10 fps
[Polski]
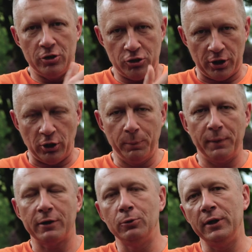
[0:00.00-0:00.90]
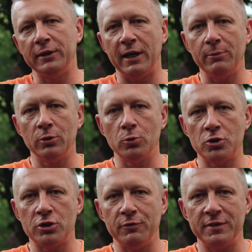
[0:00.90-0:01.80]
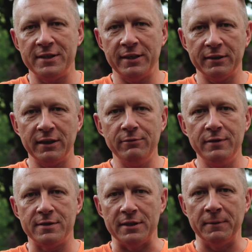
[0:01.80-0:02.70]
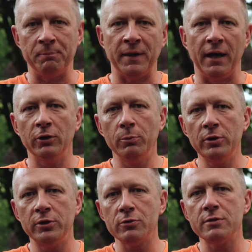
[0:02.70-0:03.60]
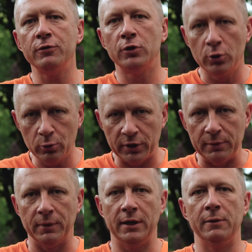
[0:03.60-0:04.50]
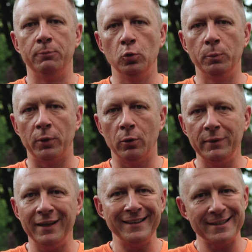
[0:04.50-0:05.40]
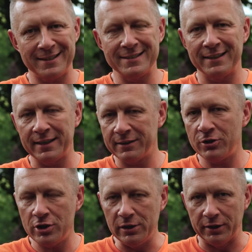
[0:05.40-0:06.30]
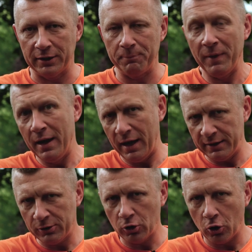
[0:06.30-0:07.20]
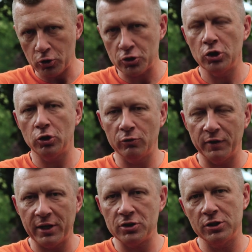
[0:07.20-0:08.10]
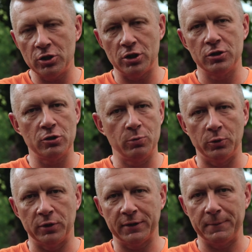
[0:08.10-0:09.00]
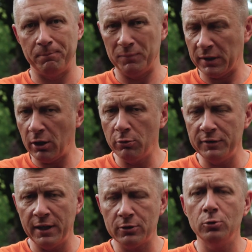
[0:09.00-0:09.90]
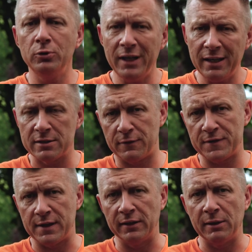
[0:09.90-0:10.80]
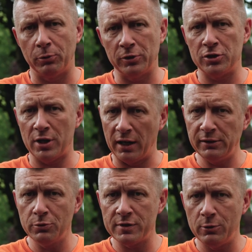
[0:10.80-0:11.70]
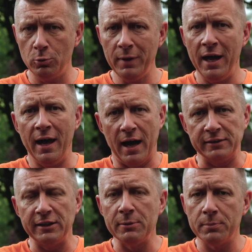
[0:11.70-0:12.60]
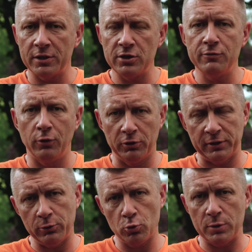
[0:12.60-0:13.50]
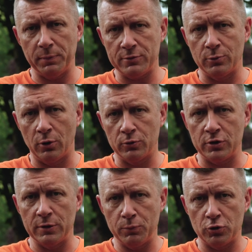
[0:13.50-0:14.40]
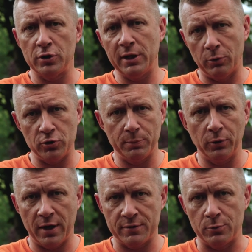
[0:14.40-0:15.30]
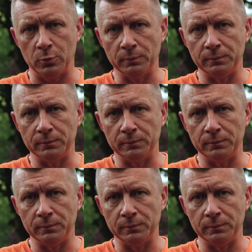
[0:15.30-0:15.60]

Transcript: Czego brakuje nam do urzeczywistnienia tej wizji? Ano, moi drodzy, w drugim półpromie jest zatarty silnik, a jego koszt to 12 tysięcy złotych. Takiego wydatku nie jest w stanie ponieść ani muzeum, ani tym bardziej wolontariusze pracujący przy remoncie pojazdu.